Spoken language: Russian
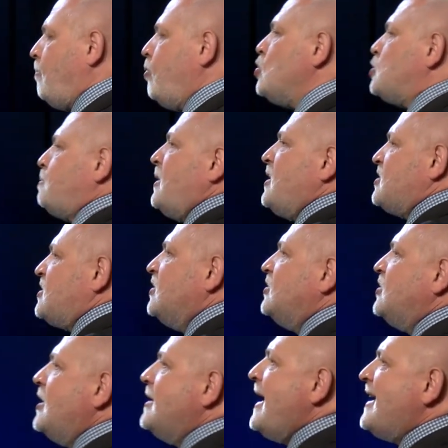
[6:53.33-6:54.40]
пусть
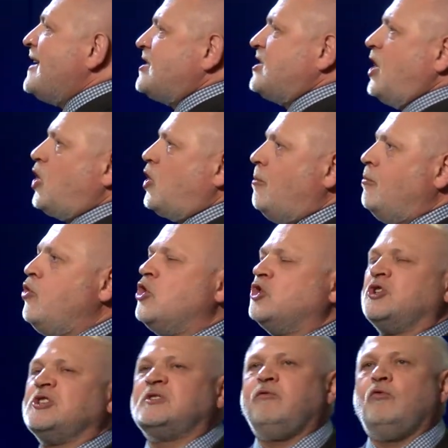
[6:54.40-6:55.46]
присоединятся к
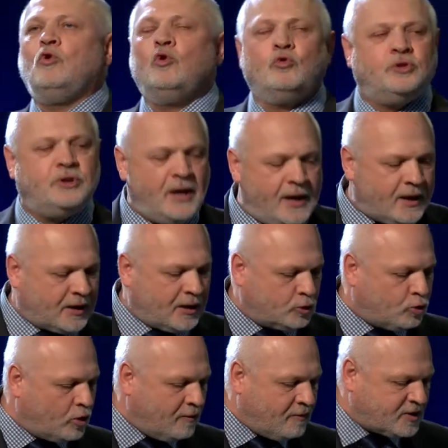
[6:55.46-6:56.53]
множеству людей,
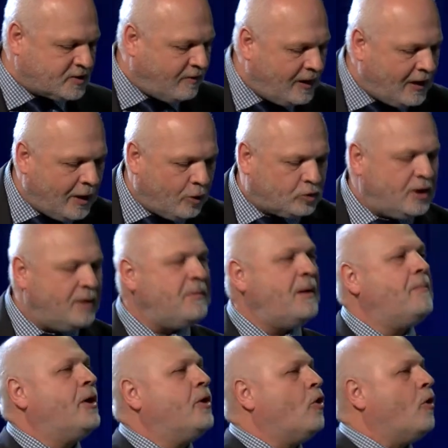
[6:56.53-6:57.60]
которые восхваляют имя
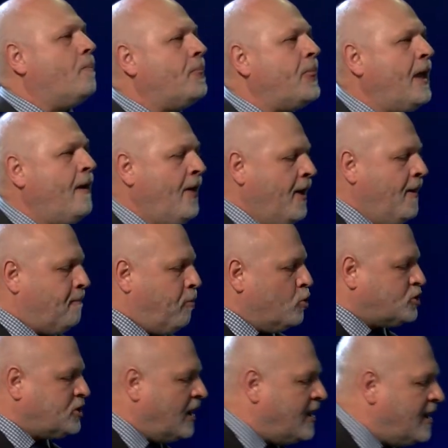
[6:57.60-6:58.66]
Мое. Пусть